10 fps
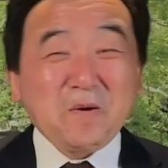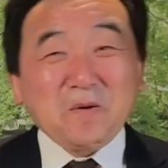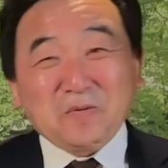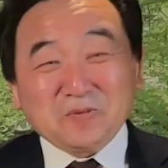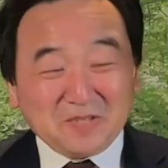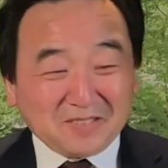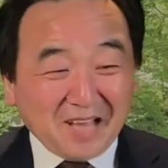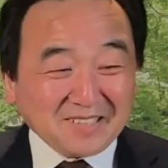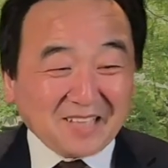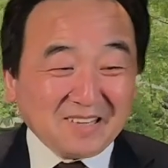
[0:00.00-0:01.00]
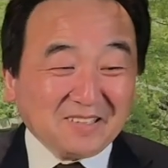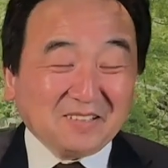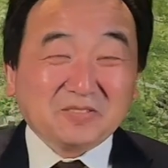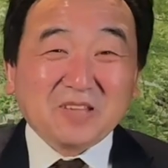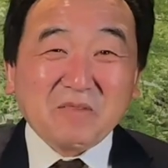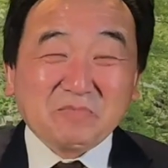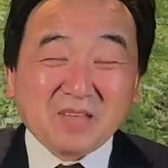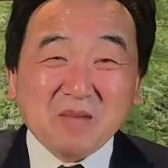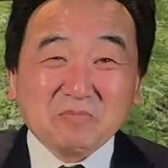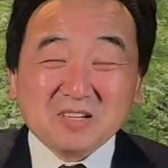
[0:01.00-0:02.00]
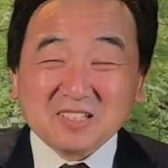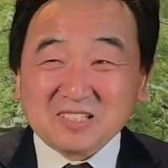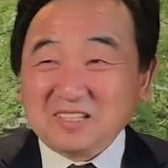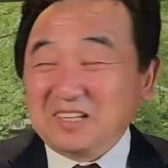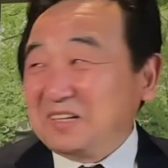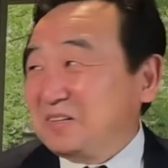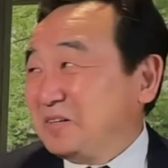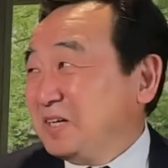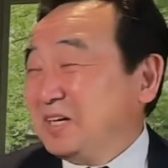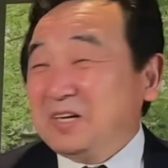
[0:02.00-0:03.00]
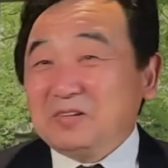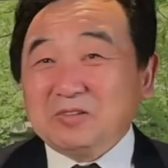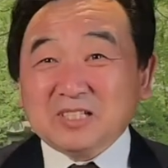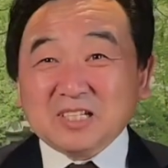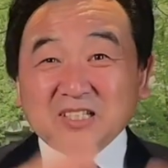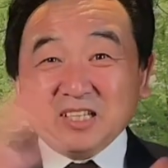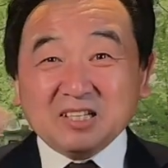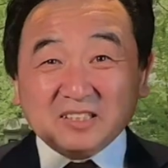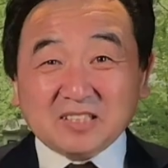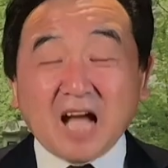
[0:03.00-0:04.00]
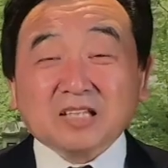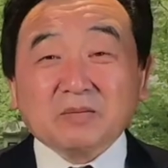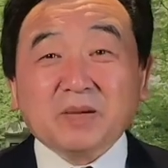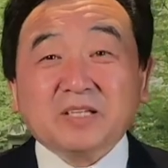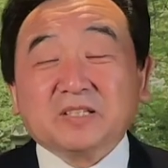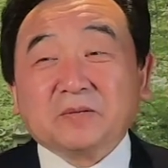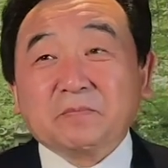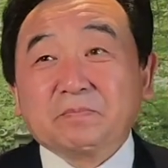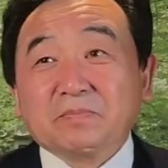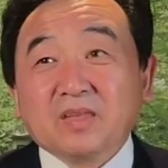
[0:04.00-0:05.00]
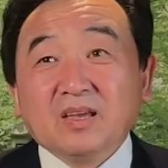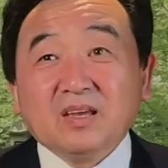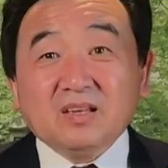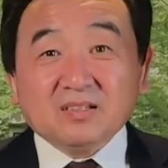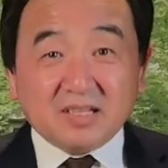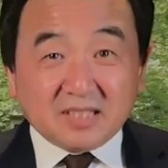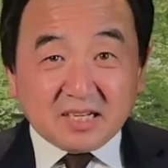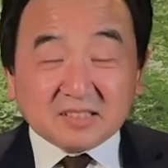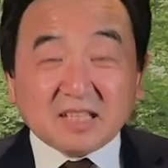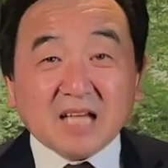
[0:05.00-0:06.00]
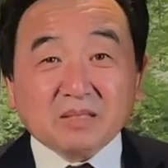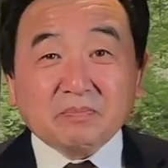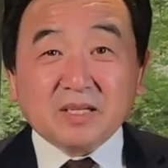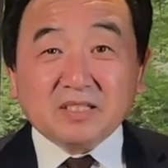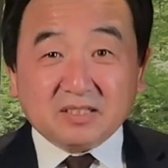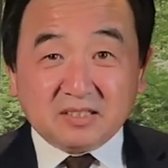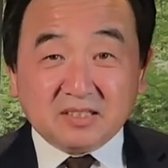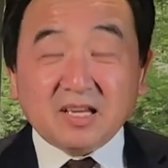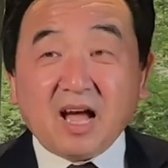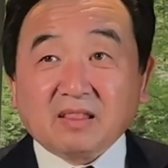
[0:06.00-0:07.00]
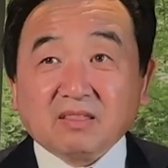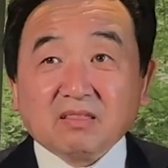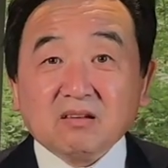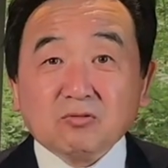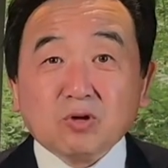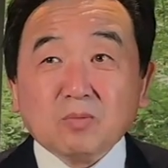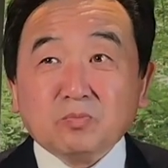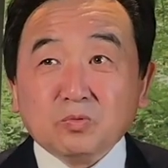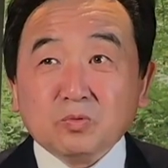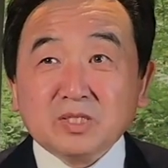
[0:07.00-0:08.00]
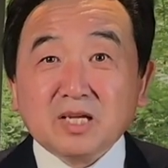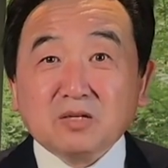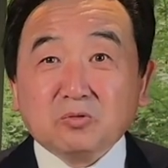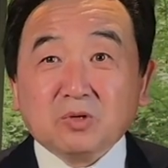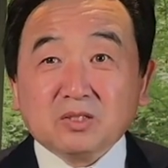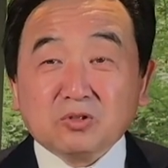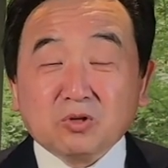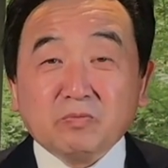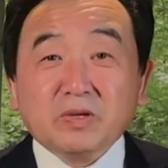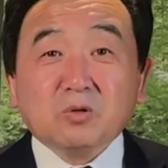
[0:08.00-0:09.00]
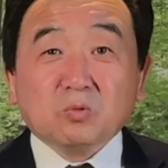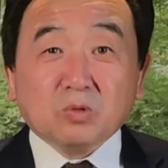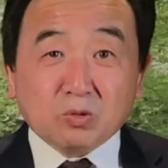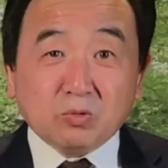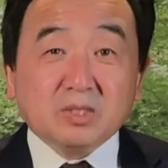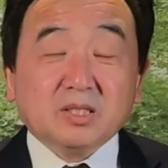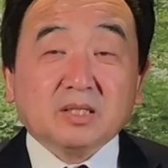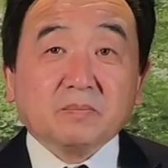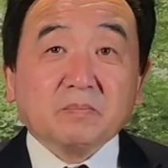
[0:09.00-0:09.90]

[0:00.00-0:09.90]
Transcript: 我觉得太难了，太太不可思议了。所以这是一个大的背景，在这个大的背景之下，川普陷入了从未有过的困境。